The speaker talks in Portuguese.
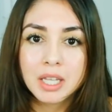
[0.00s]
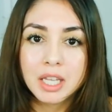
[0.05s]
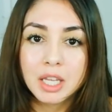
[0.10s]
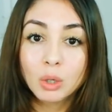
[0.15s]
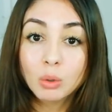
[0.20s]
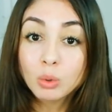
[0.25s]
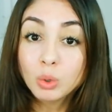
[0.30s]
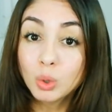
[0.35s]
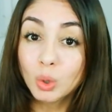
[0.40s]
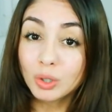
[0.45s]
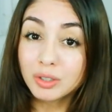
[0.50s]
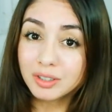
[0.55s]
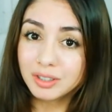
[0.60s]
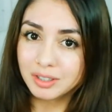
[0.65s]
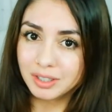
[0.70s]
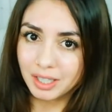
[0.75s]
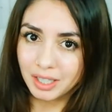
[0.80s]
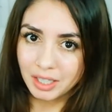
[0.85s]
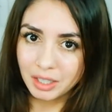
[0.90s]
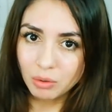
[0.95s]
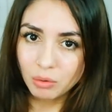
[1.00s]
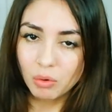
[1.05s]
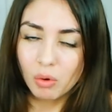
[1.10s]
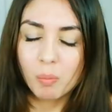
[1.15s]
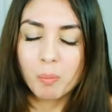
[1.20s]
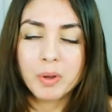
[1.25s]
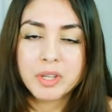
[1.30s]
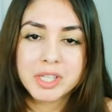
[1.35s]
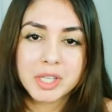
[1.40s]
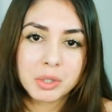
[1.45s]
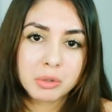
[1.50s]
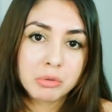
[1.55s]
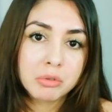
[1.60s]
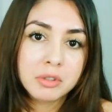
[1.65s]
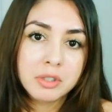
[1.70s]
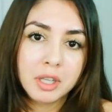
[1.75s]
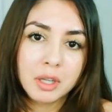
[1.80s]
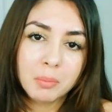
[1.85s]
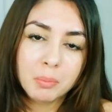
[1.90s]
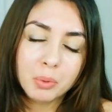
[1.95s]
eu notei com o passar do
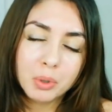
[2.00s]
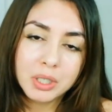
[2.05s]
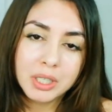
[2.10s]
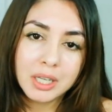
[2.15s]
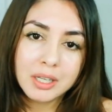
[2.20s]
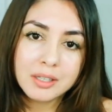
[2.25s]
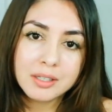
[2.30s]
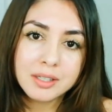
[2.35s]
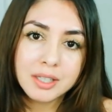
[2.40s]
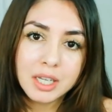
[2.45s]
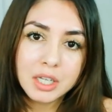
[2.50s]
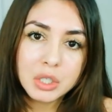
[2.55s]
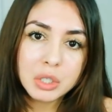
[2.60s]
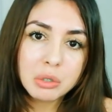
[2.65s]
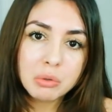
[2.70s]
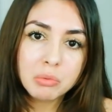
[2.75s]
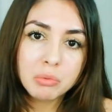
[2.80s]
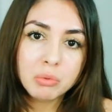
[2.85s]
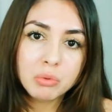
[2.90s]
tempo que eles deixam